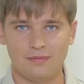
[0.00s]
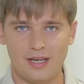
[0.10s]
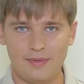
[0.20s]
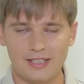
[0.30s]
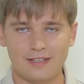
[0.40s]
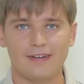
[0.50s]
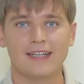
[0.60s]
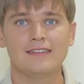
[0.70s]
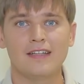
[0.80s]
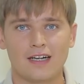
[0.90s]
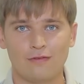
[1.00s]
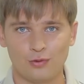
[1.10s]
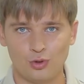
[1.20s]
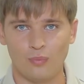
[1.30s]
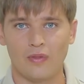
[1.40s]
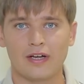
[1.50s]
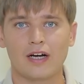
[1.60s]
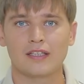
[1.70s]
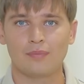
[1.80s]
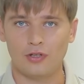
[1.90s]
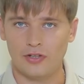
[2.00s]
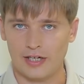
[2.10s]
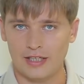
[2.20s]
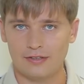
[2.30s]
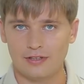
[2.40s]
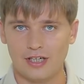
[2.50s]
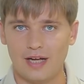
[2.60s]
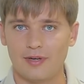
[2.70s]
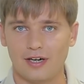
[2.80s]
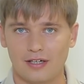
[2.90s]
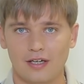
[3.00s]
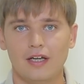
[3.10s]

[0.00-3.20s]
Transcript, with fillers: мм одинаково удобно как на полнокадровых камерах,